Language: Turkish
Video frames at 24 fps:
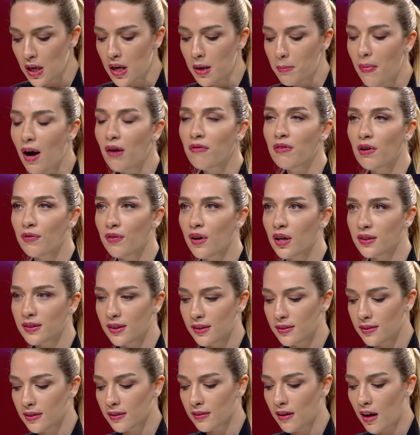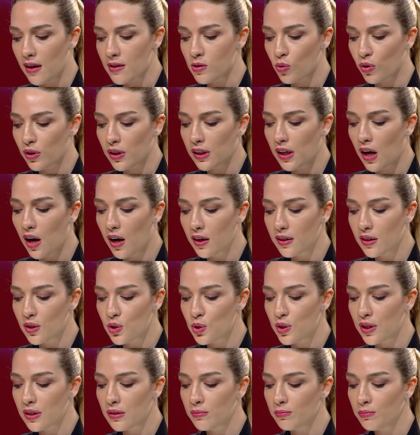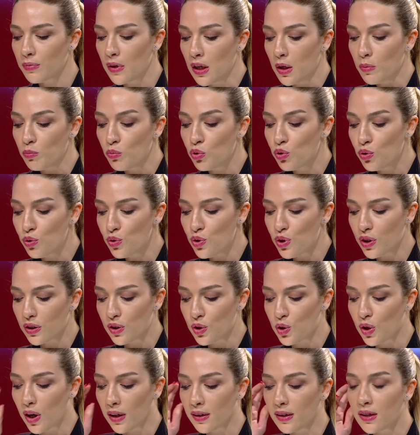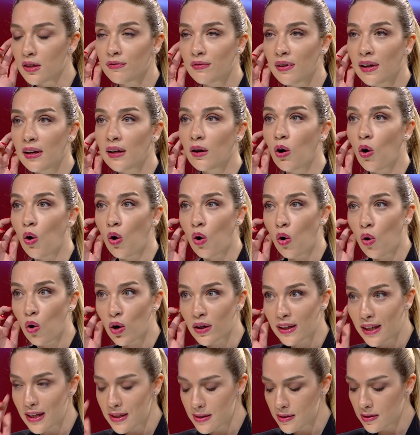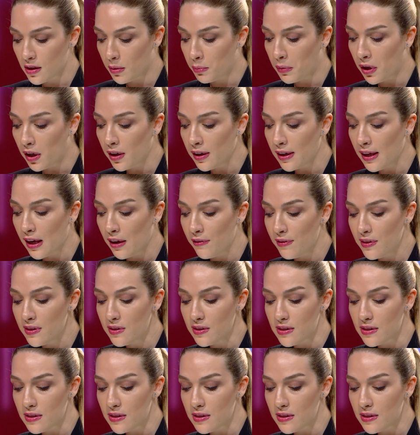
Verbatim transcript: Ben vefat ettikten sonra kardeşlerim bütün çalışanların ve orkestrama evin